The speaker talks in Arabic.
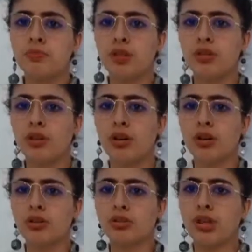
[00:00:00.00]
مينا
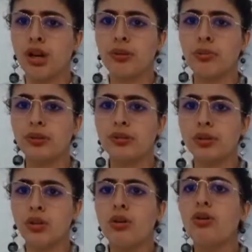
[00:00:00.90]
استغربت
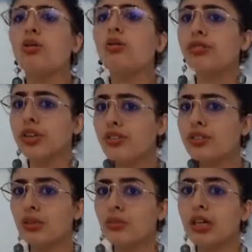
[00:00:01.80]
وفي
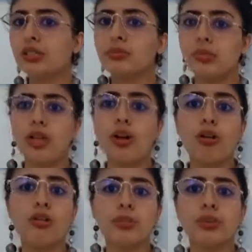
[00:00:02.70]
نفس الوقت مينا
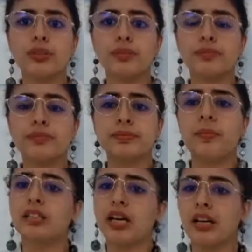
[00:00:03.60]
غضبت
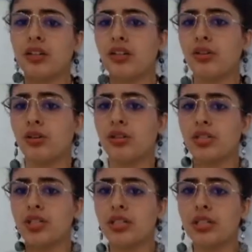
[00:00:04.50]
فاقت نهار
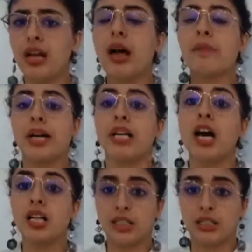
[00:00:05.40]
22 مع
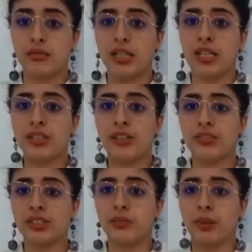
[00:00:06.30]
نهار عيد ميلادها
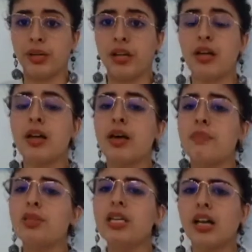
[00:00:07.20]
في الصباح
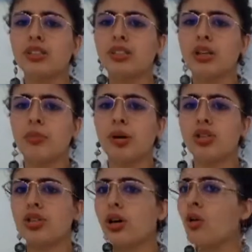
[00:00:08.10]
مينا حزينة
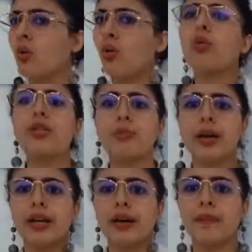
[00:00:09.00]
برشا
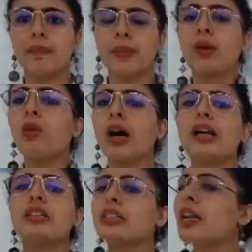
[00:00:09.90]
وغضبانة
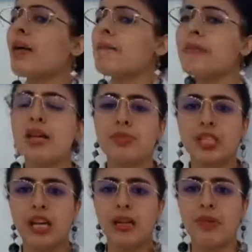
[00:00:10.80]
وقررت انها ما باش
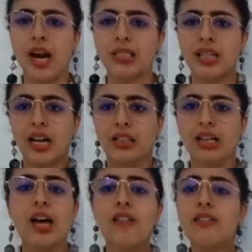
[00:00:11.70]
تحكي مع حتى حد
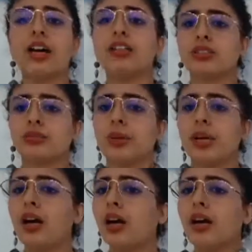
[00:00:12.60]
فاقت
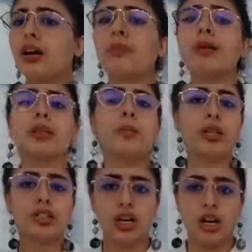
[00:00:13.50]
صباح ما
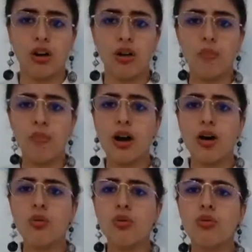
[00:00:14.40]
صبحتش على امها
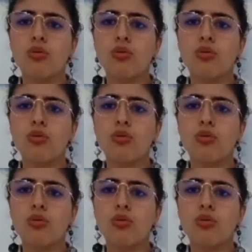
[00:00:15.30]
و...